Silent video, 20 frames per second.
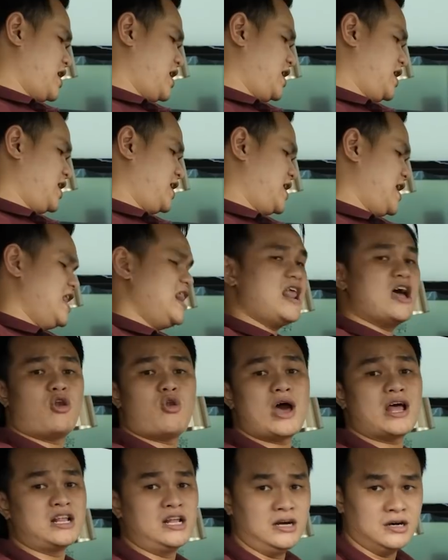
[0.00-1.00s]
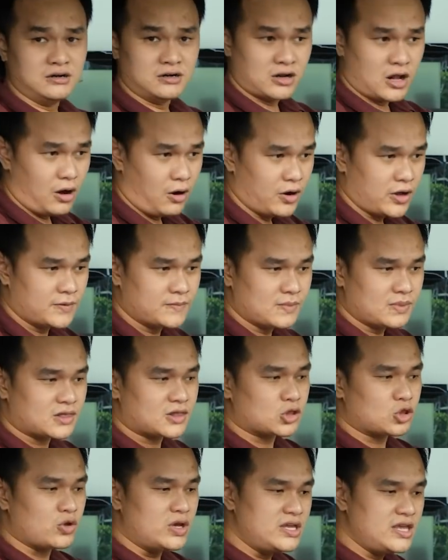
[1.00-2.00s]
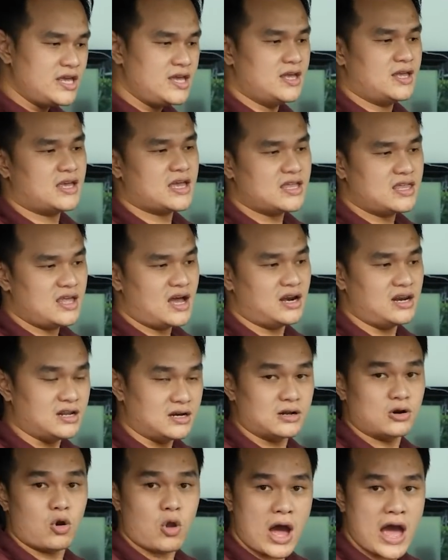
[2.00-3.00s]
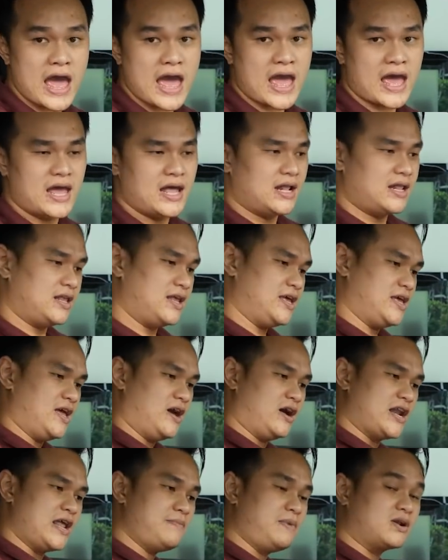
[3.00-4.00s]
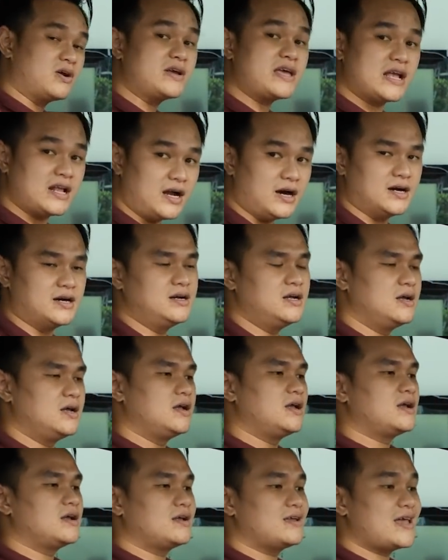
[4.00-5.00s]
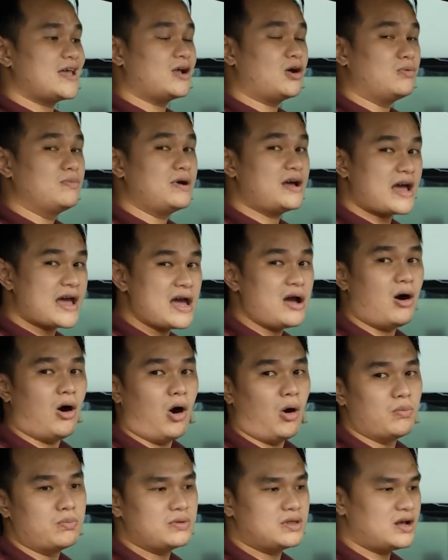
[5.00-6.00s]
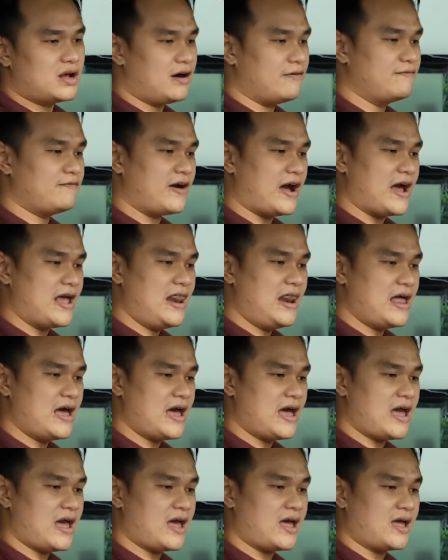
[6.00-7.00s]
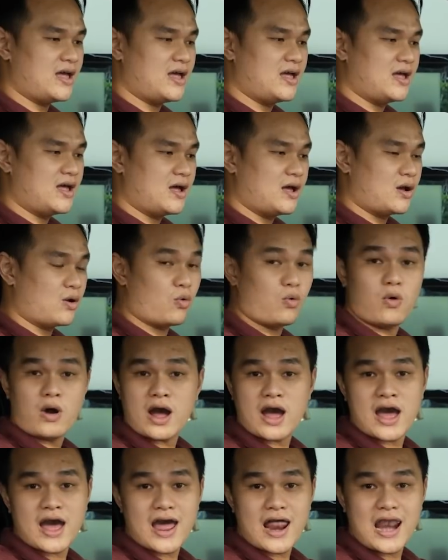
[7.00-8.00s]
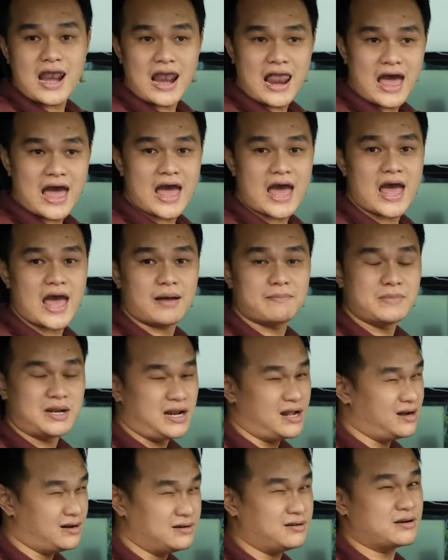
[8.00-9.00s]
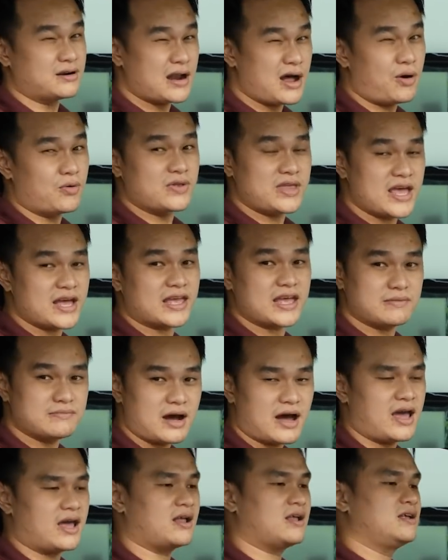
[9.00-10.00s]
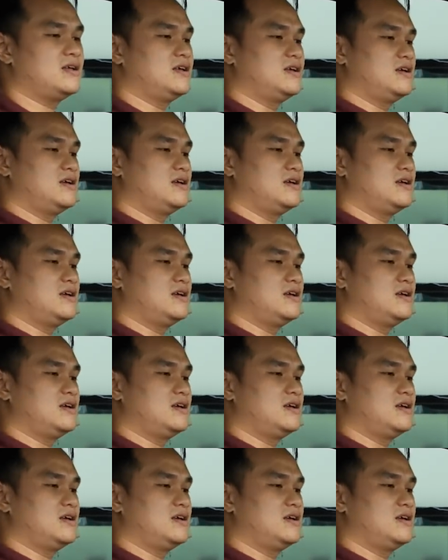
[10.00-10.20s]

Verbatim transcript: này chỉ là loa thường thôi tuy nhiên cái chất lượng loa thì hồi nãy mình có nghe thử nghe cũng khá ổn chứ không phải là quá là bình thường đâu nha các bạn